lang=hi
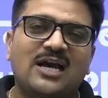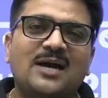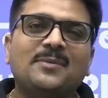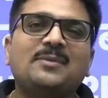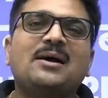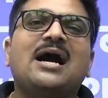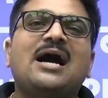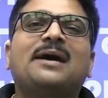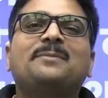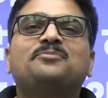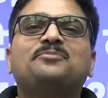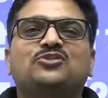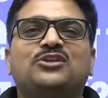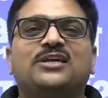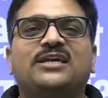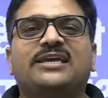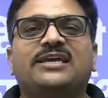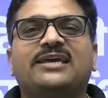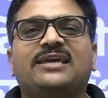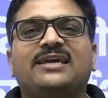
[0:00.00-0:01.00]
अब आप
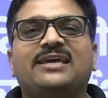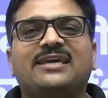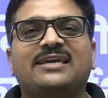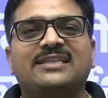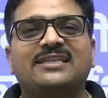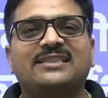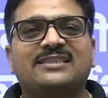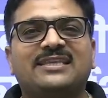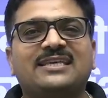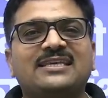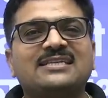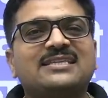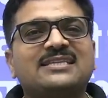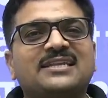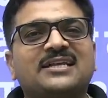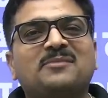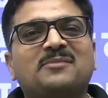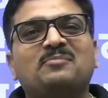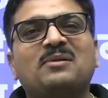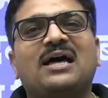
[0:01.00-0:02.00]
पूछेंगे कि 30
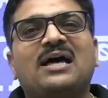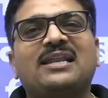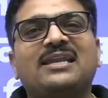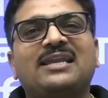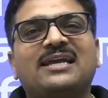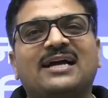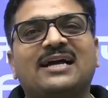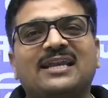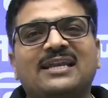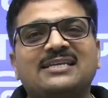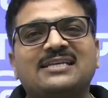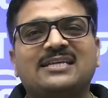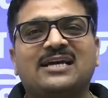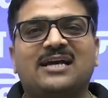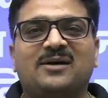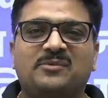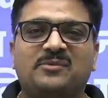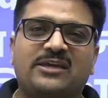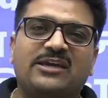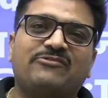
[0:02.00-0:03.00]
दिन का प्लान निकालने से
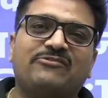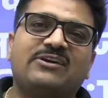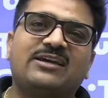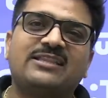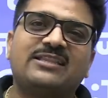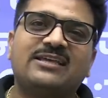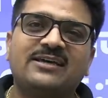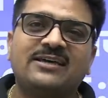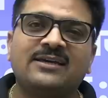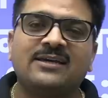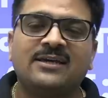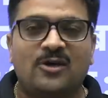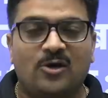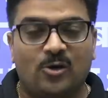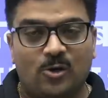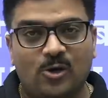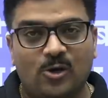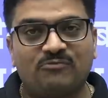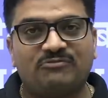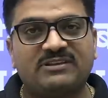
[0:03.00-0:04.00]
हमें क्या फ़ायदा
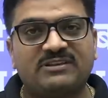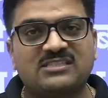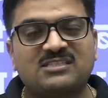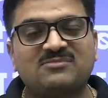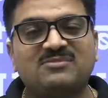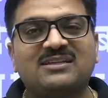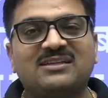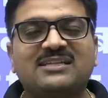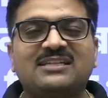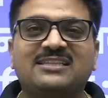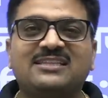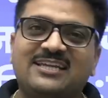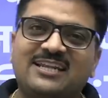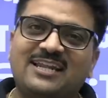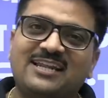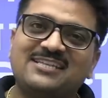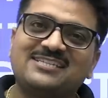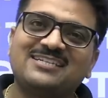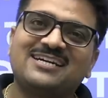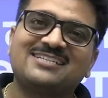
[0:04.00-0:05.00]
ऑब्वियस ही बात है
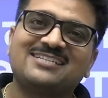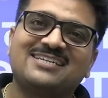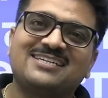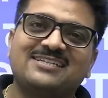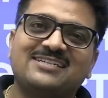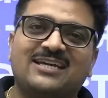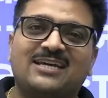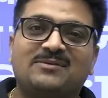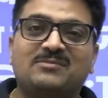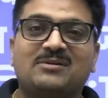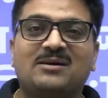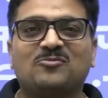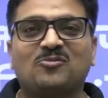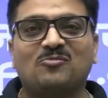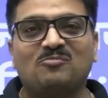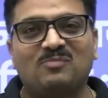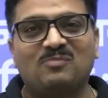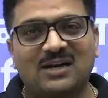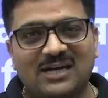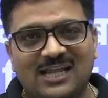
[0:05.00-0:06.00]
तेरह रिचार्ज की जगह अब
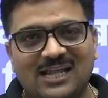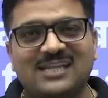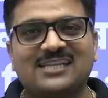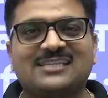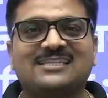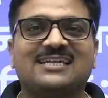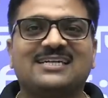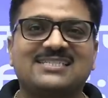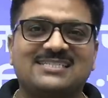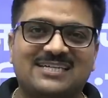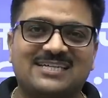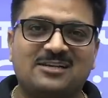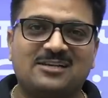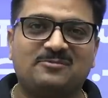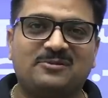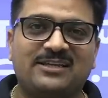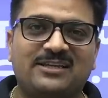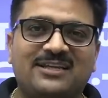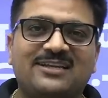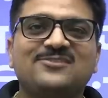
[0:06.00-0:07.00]
आपको बारह रिचार्ज करने
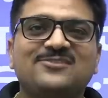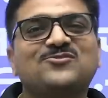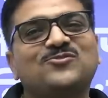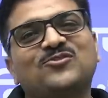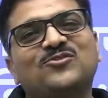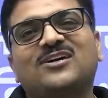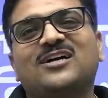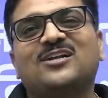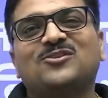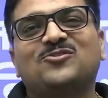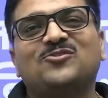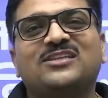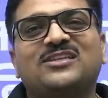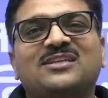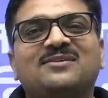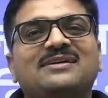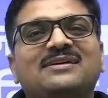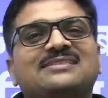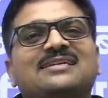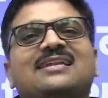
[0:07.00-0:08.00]
पड़ेंगे सुनकर तो
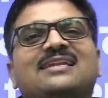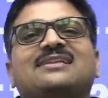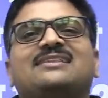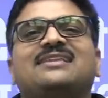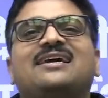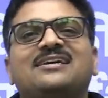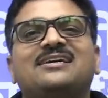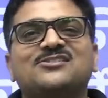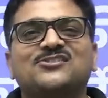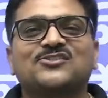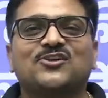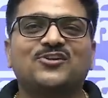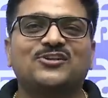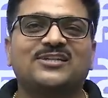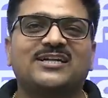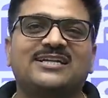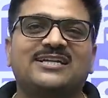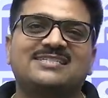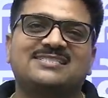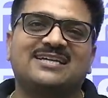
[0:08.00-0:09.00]
एकदम ऐसा लगता है कि
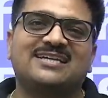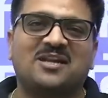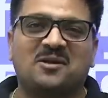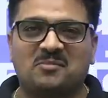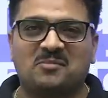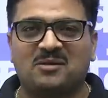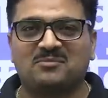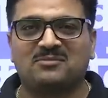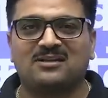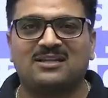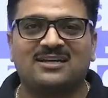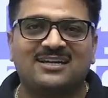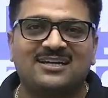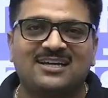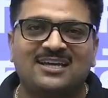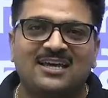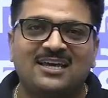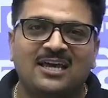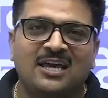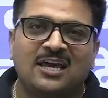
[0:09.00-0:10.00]
सॉर्टेड है सारा मामला
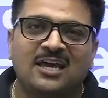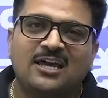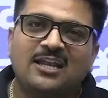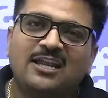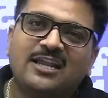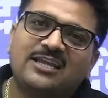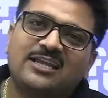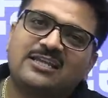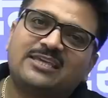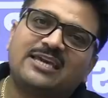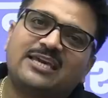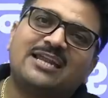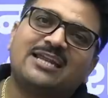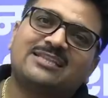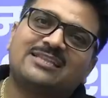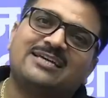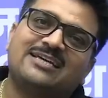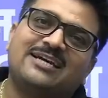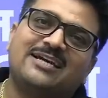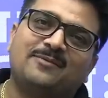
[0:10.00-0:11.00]
लेकिन क्या
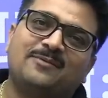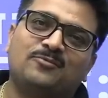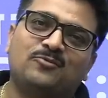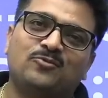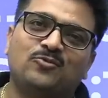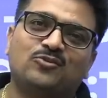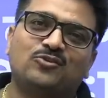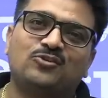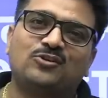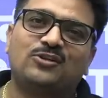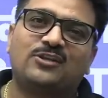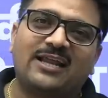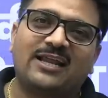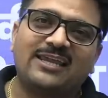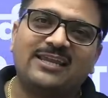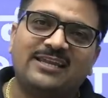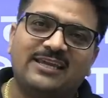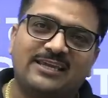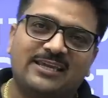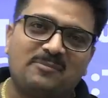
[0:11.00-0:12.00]
लगता है आपको
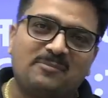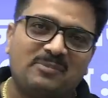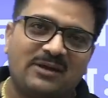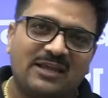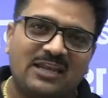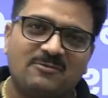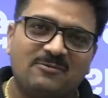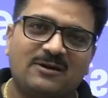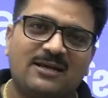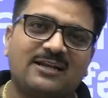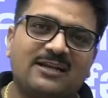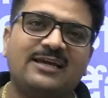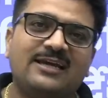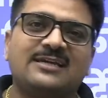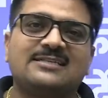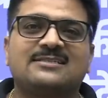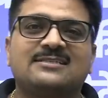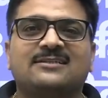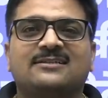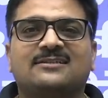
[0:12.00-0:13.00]
ट्राई ने क्या पहली बार कहा
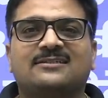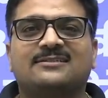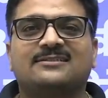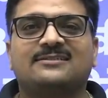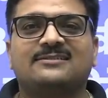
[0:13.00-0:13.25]
ऐसा